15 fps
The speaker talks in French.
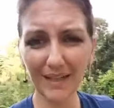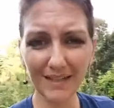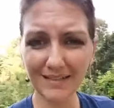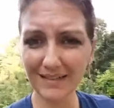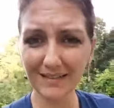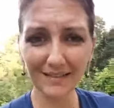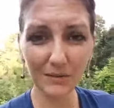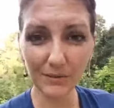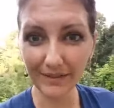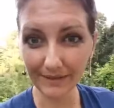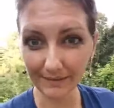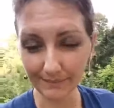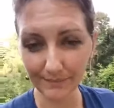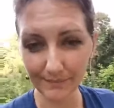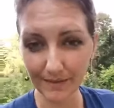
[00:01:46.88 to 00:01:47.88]
Et c'était
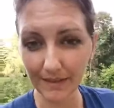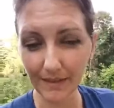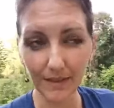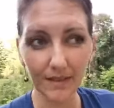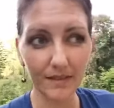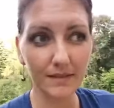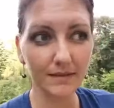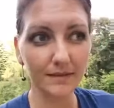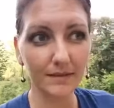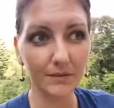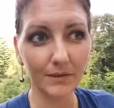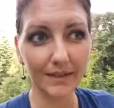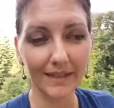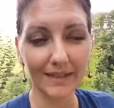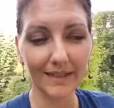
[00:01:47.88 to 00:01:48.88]
ok. C'était
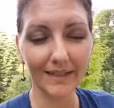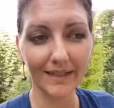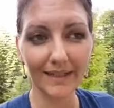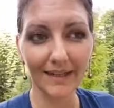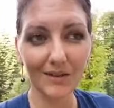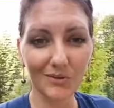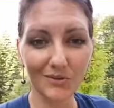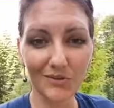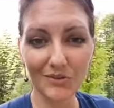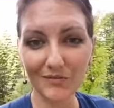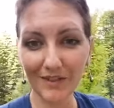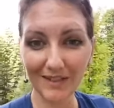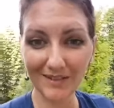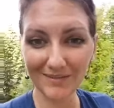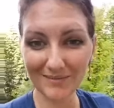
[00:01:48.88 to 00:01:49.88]
ok. Et là, quand je
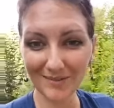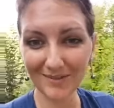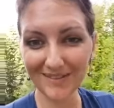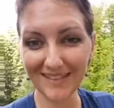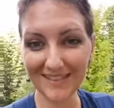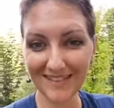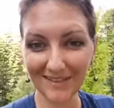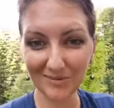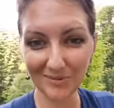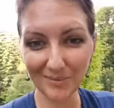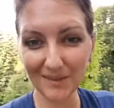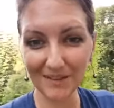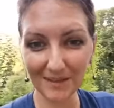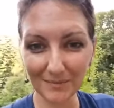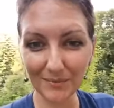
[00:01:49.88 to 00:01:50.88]
vois comment ça s'est
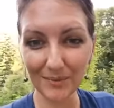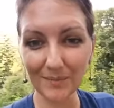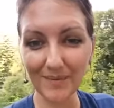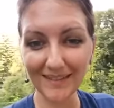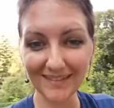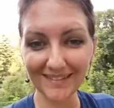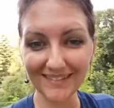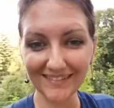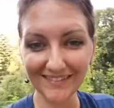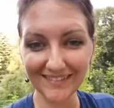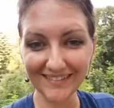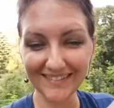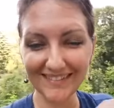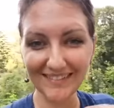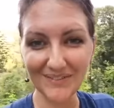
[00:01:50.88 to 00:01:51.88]
goupillé pour maintenant,
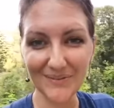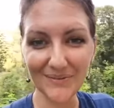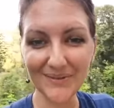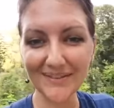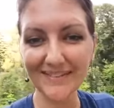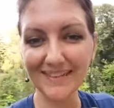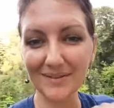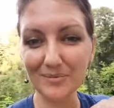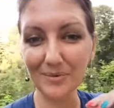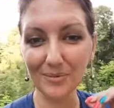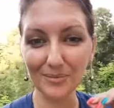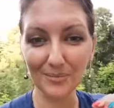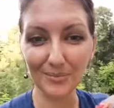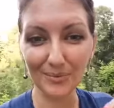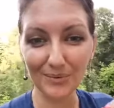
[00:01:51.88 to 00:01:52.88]
c'est juste
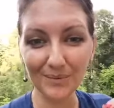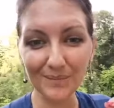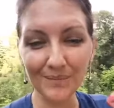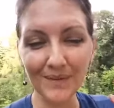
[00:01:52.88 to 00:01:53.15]
tellement beau.